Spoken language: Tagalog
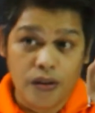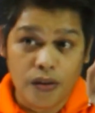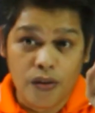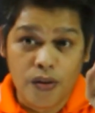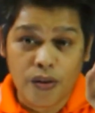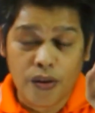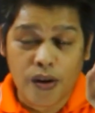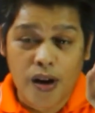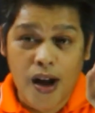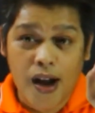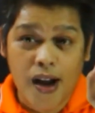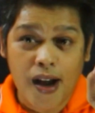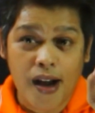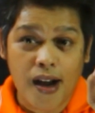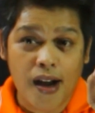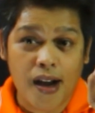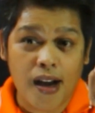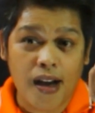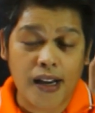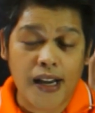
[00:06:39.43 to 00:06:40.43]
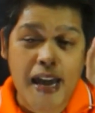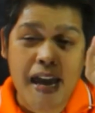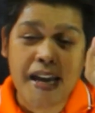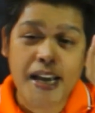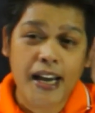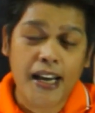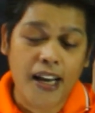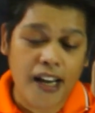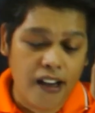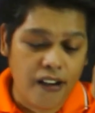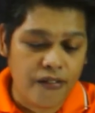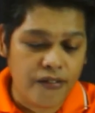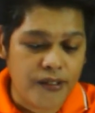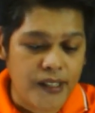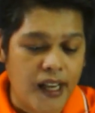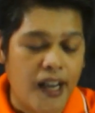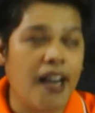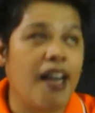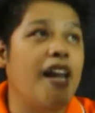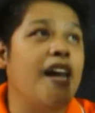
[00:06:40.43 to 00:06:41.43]
kung uh, ah, angle F
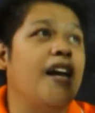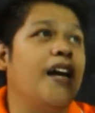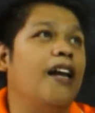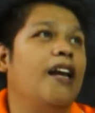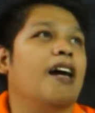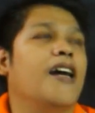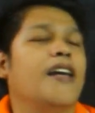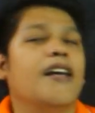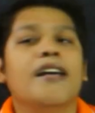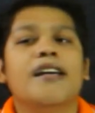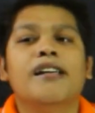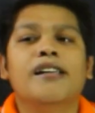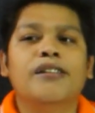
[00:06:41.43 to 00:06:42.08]
tsaka angle I.